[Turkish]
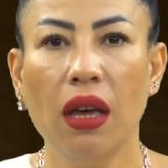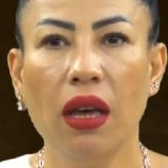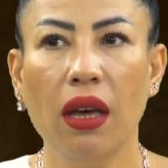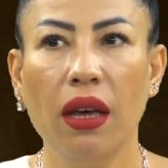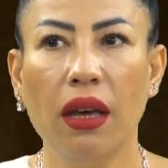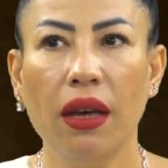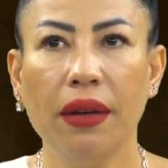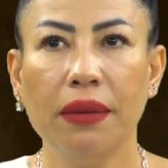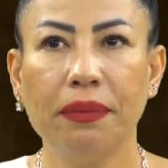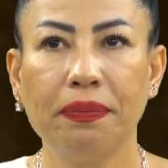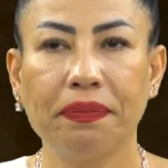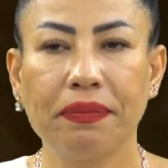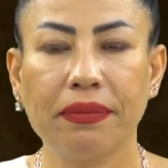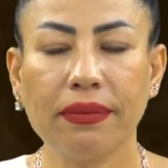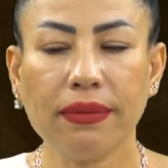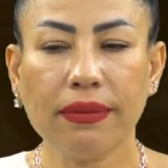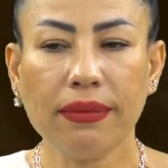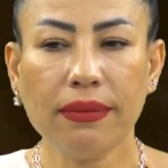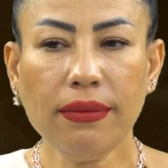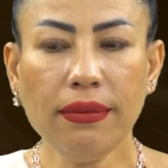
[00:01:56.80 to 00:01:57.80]
E,
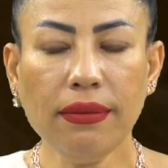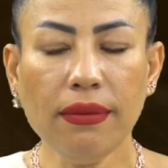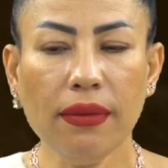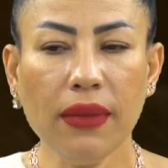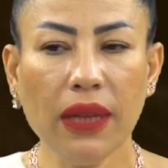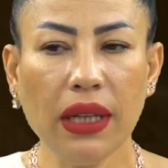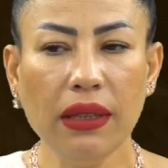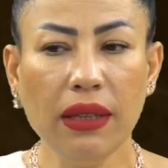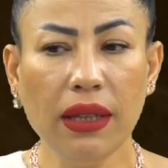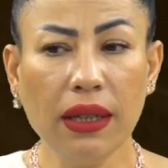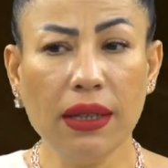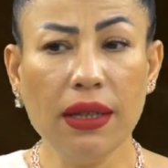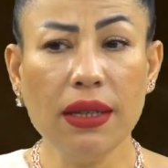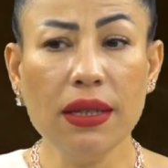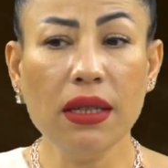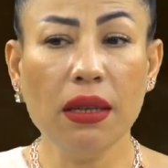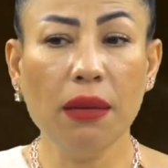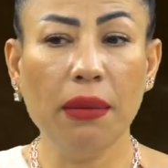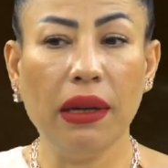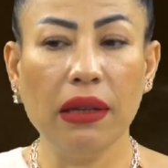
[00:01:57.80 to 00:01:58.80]

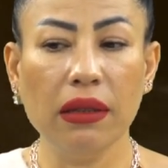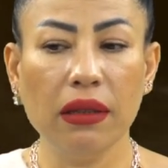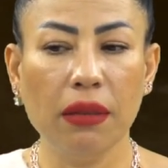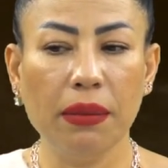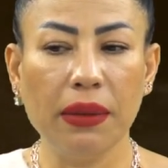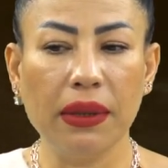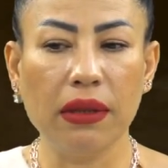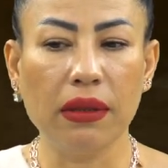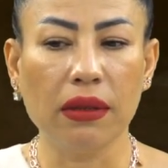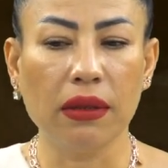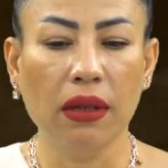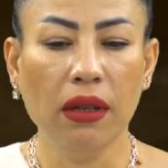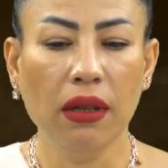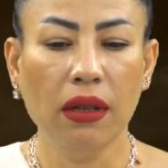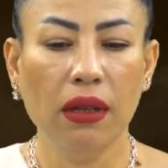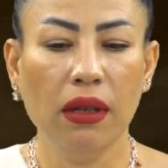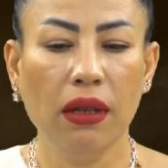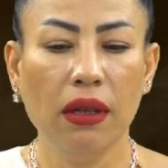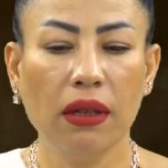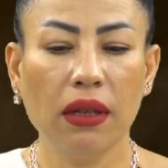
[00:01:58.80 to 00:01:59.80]
yakın zamanda bakın
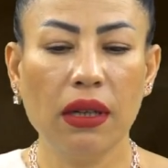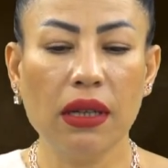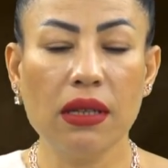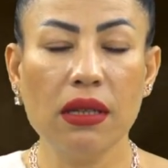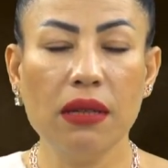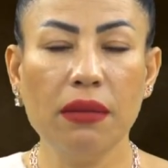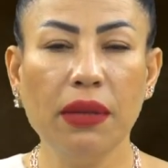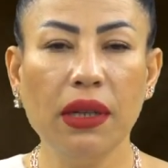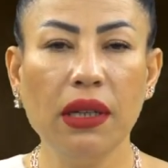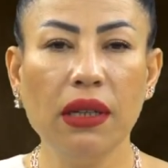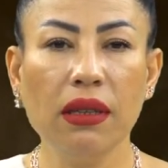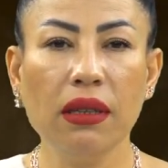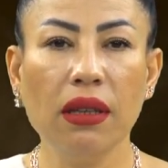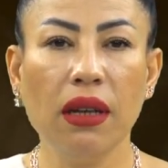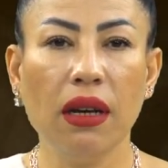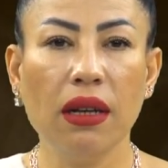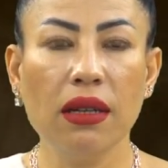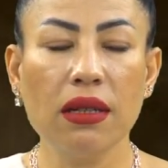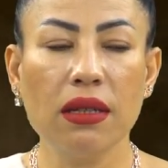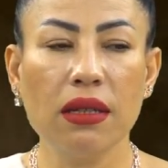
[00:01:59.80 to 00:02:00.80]
e, Kasım
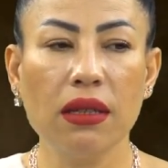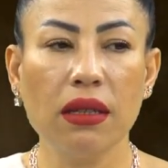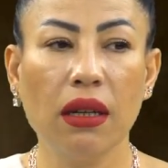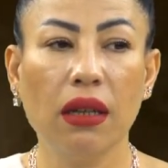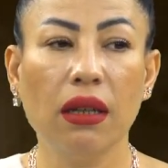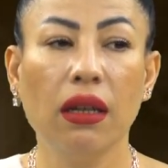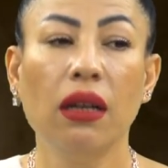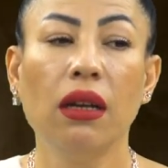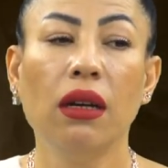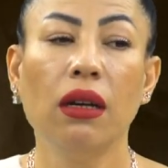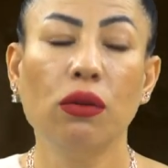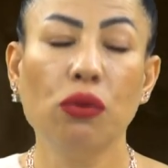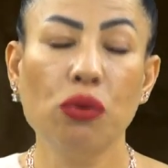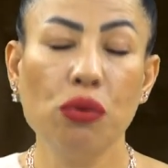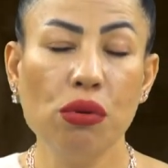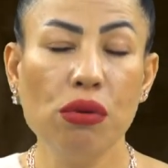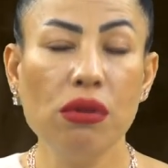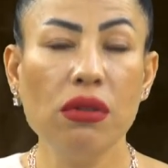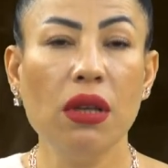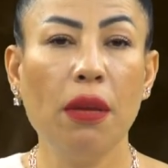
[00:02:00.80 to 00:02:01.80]
ayında aslında
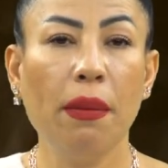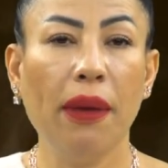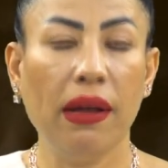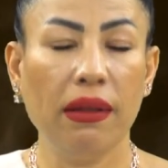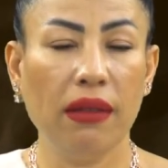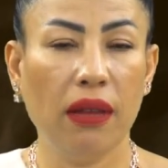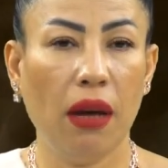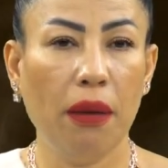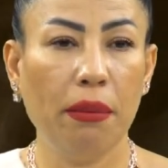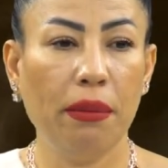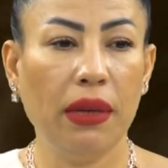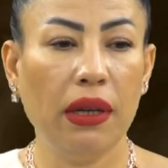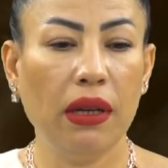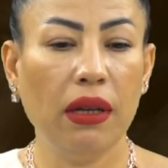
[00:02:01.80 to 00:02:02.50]
uzun zamandan